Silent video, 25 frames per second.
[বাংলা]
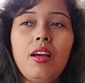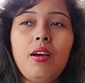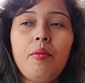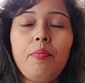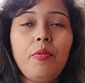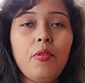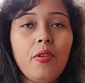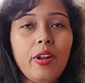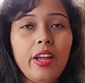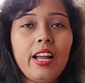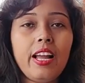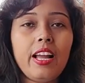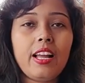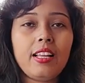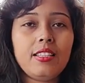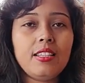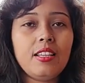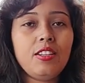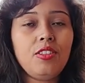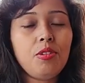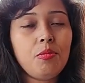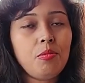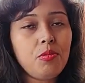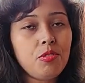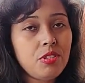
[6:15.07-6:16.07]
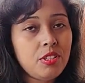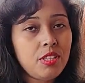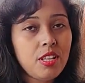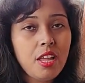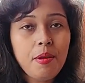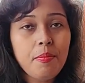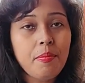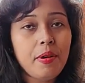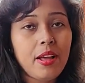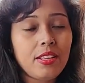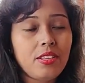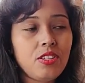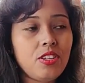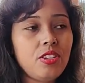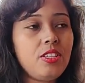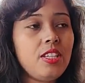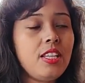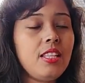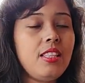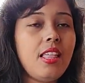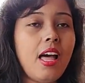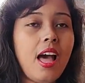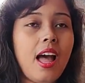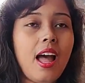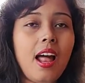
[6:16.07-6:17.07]
পড়ে গেছে তো বুঝতেই পারছো যে
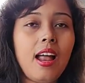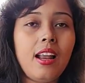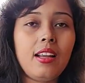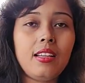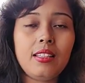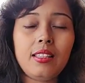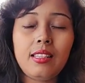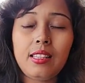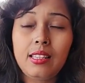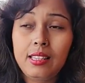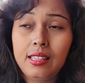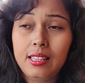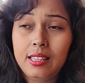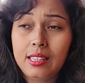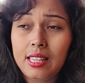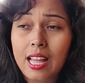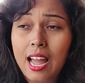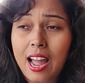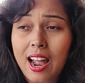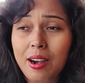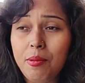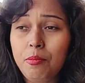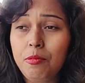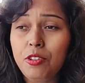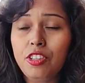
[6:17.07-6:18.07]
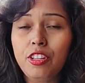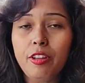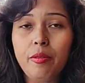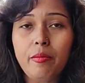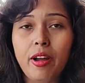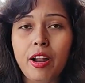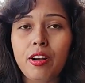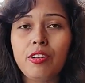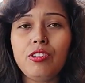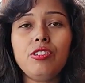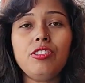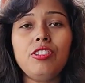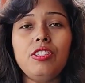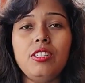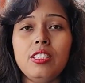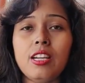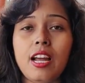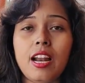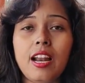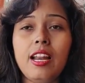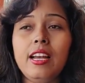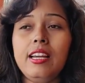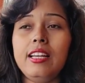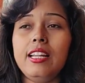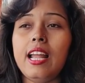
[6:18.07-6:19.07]
তার তার মতো মানুষ
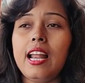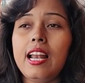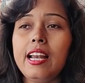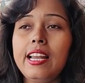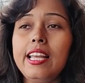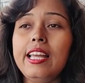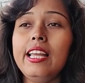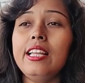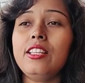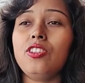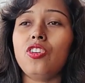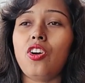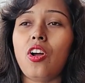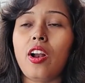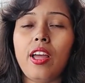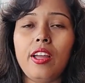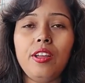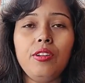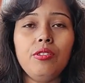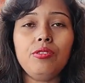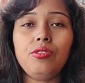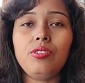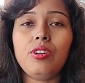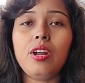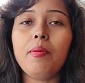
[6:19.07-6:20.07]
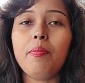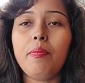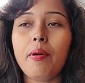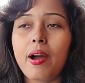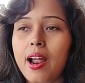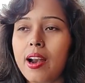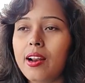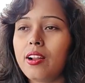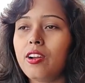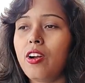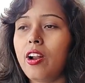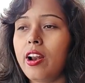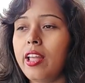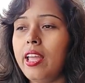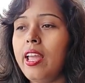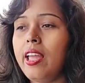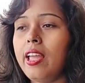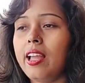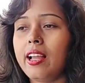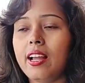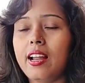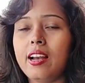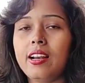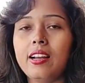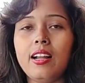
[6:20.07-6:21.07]
যারা ডেলি চড়াই উতরাই পার করে
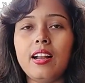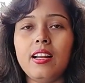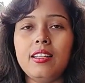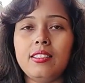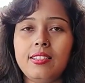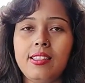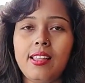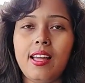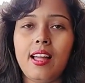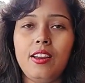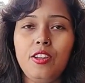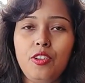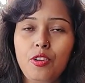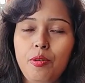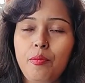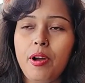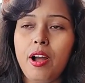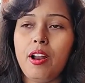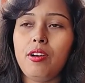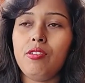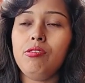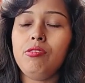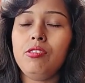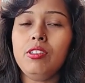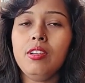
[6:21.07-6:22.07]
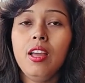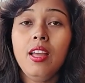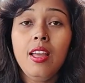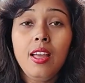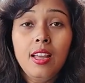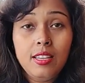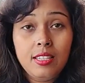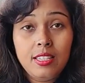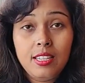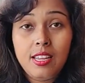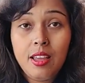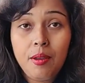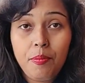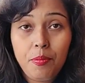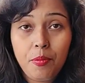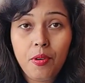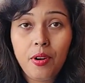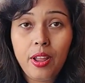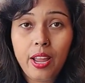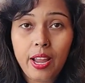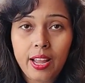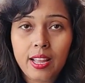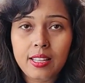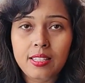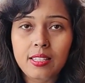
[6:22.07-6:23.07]
এখানকার স্থানীয় মানুষ সে
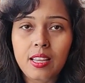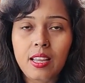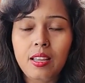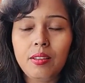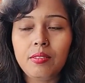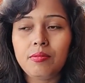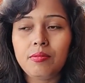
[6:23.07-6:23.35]
পড়ে গেছে